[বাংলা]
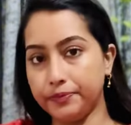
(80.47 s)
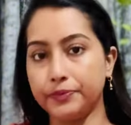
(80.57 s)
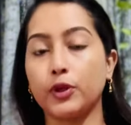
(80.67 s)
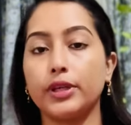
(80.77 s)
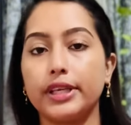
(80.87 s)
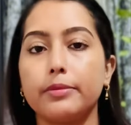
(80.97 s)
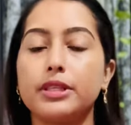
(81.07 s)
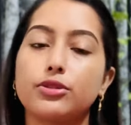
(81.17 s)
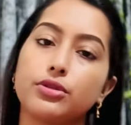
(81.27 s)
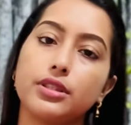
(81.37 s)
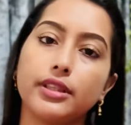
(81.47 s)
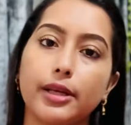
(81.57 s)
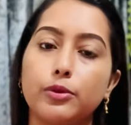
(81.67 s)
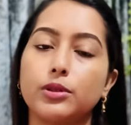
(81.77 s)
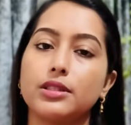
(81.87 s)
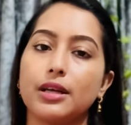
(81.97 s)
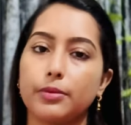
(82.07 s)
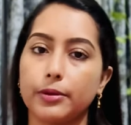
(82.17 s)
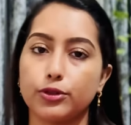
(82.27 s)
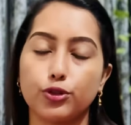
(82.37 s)
অনেকেই মিস করছেন তাই বলতেছি আমার
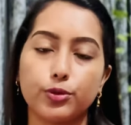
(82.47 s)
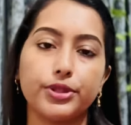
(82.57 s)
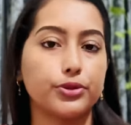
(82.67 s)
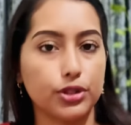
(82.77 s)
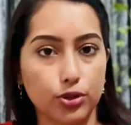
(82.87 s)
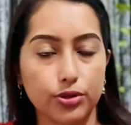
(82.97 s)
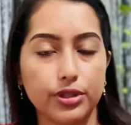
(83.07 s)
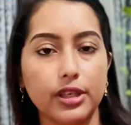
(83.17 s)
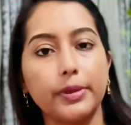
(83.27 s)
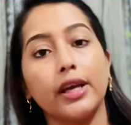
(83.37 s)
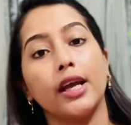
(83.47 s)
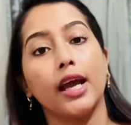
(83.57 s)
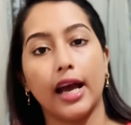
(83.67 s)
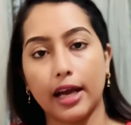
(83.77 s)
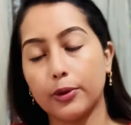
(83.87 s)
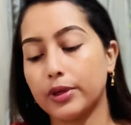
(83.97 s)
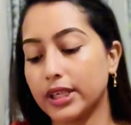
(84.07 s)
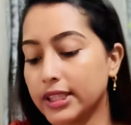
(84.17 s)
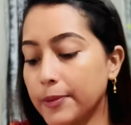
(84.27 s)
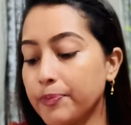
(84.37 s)
শ্বশুরবাড়ি হচ্ছে চট্টগ্রামে
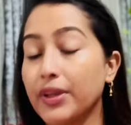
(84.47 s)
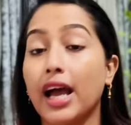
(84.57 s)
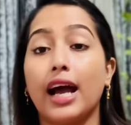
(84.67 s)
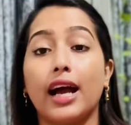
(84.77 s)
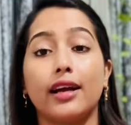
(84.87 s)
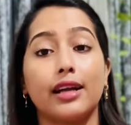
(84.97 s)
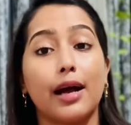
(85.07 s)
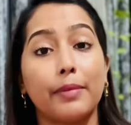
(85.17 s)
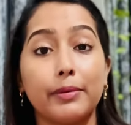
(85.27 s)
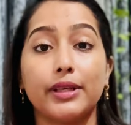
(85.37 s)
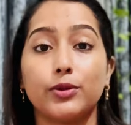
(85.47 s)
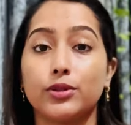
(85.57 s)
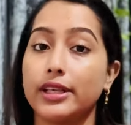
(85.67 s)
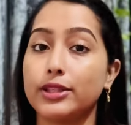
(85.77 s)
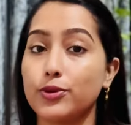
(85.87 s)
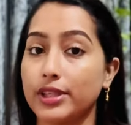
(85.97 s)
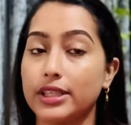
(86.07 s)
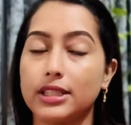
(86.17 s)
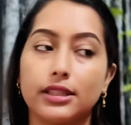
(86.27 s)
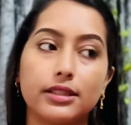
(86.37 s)
আনোয়ারাতে আর আমার বাড়ি কোথায় এটাও অনেকে
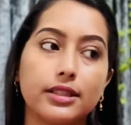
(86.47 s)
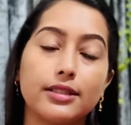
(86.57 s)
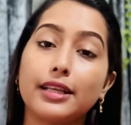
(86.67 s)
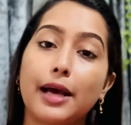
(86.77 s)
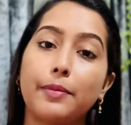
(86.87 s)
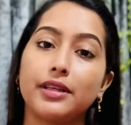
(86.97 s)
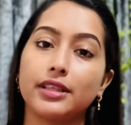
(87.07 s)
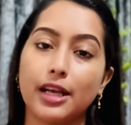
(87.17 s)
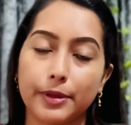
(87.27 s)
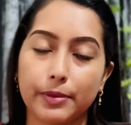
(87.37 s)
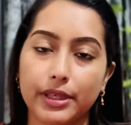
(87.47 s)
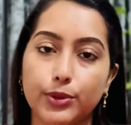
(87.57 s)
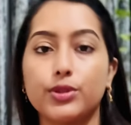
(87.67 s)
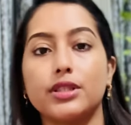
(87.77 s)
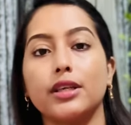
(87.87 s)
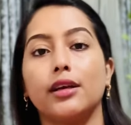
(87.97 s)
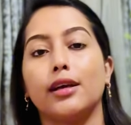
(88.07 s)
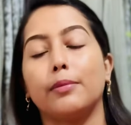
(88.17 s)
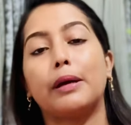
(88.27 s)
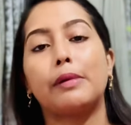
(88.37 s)
জানতে চাইছেন আমার গ্রামের বাড়ি হচ্ছে
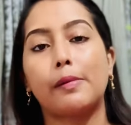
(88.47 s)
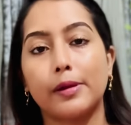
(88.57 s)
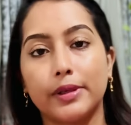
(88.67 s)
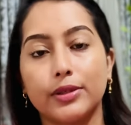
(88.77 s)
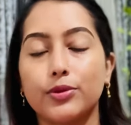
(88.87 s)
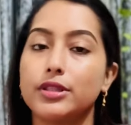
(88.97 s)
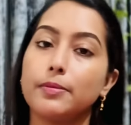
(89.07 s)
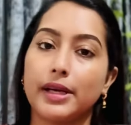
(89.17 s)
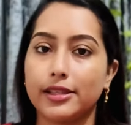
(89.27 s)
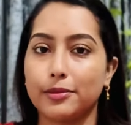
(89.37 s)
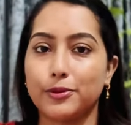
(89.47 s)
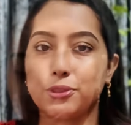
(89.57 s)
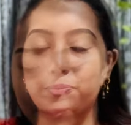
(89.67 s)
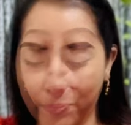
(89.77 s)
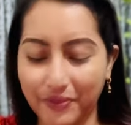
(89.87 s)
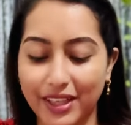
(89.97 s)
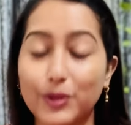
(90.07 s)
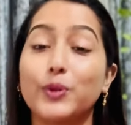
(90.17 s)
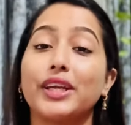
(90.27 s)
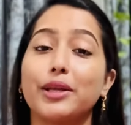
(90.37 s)
বা বাবার বাড়ি হচ্ছে মাদারীপুর ওকে তো
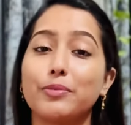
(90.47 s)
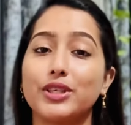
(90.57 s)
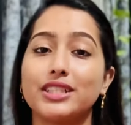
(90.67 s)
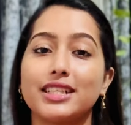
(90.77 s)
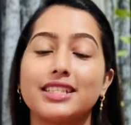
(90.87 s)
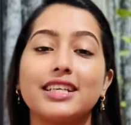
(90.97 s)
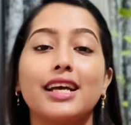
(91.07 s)
এরপরে যাচ্ছি